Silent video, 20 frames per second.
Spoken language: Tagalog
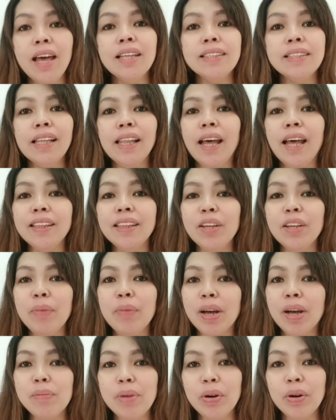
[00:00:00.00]
sa lahat ng
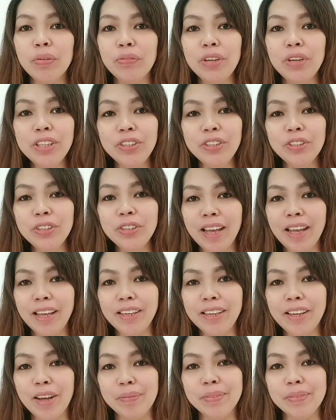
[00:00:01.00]
mga bagong video na
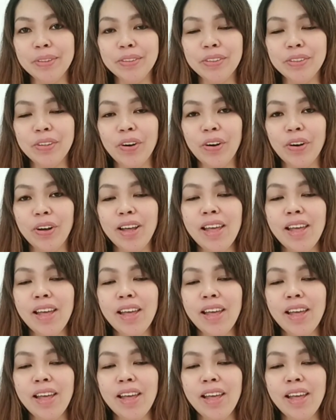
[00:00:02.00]
ina-upload ko.